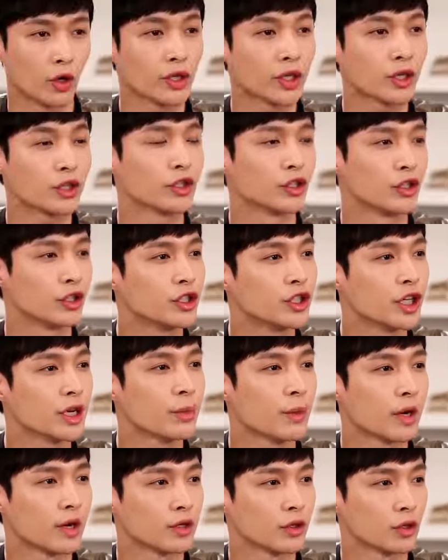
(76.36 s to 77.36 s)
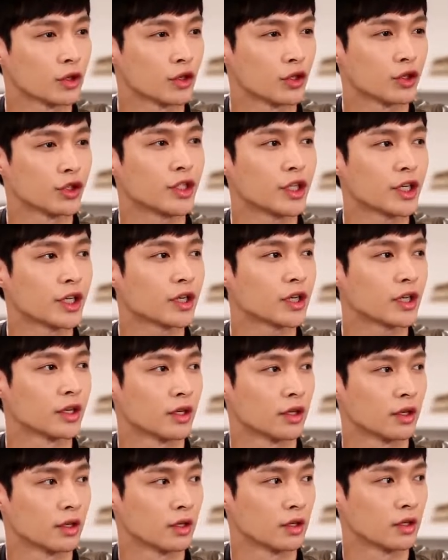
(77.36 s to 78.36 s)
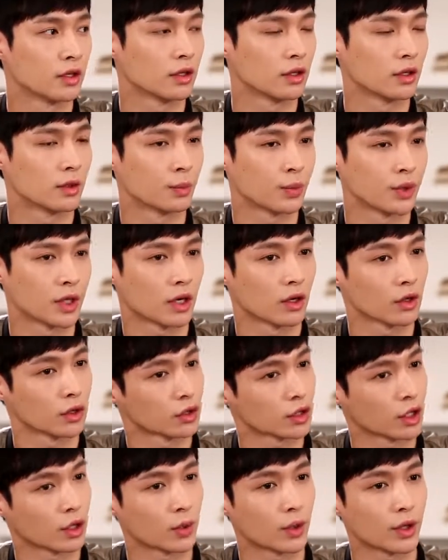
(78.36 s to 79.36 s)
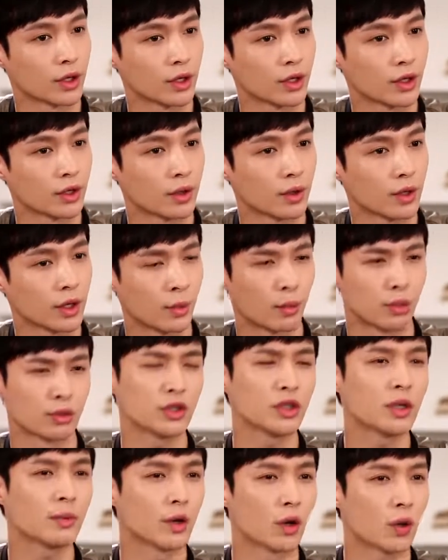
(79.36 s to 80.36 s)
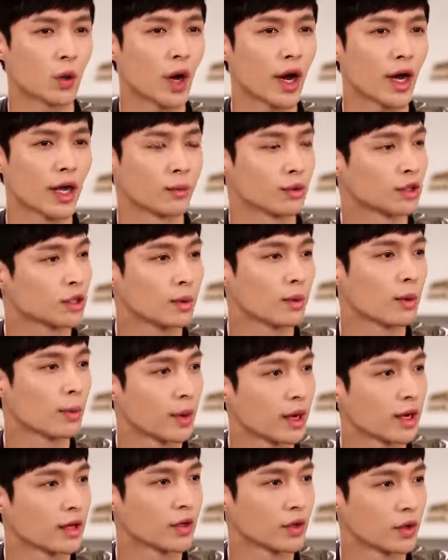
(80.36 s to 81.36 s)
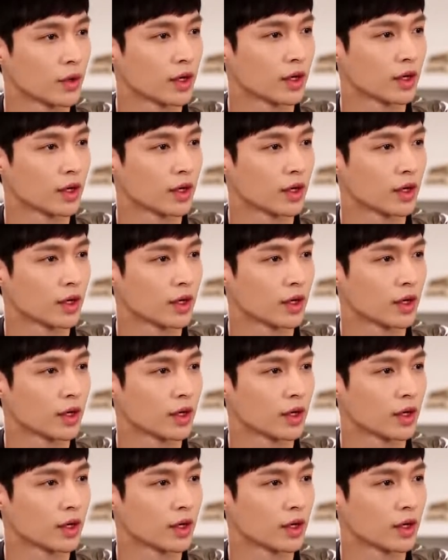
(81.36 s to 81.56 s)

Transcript: 有一些时间嘛，就时间可能比较稍微也不是那么快，也不是那么慢，